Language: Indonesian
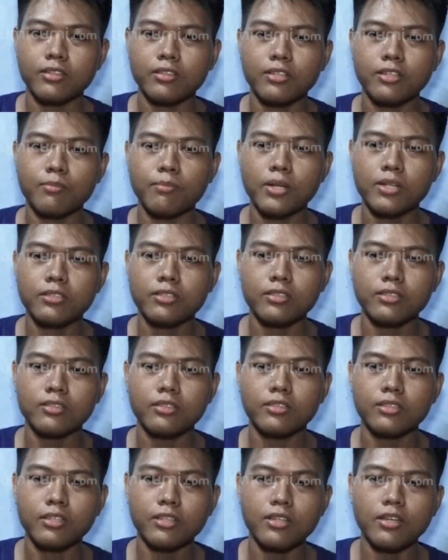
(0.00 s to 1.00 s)
di baris
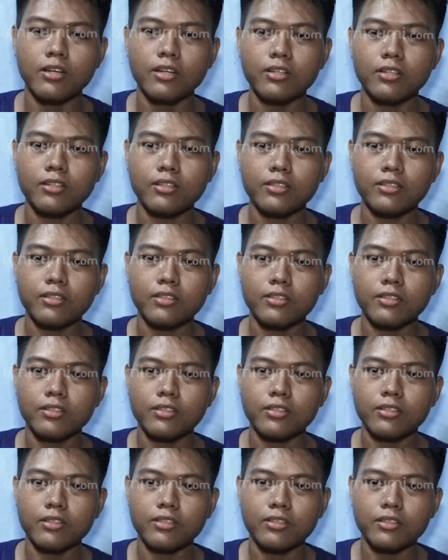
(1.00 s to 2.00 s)
ketiga oh baris
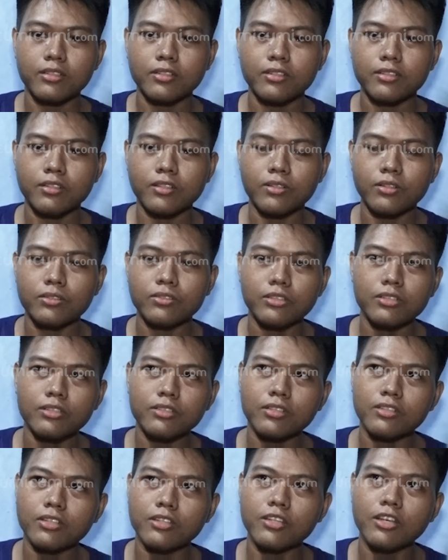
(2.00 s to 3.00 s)
ketiga di sebelah kalau nggak salah
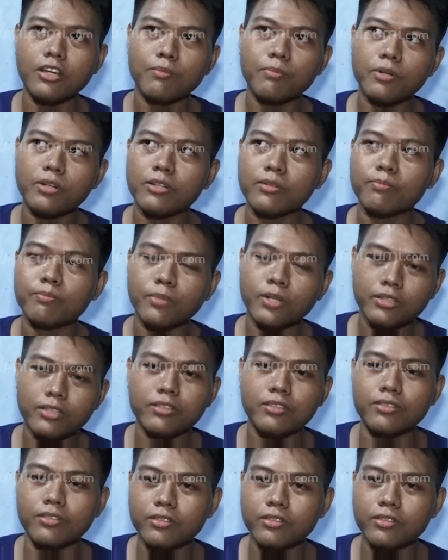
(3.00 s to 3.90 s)
ya? ketiga apa keempat gitu